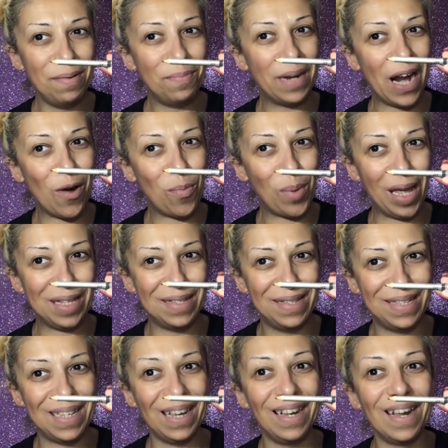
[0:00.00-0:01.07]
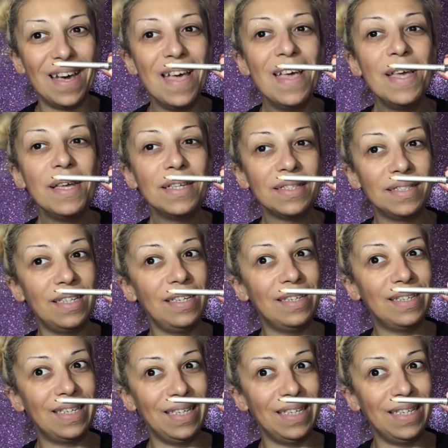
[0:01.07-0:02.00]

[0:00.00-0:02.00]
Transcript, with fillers: il brow pencil di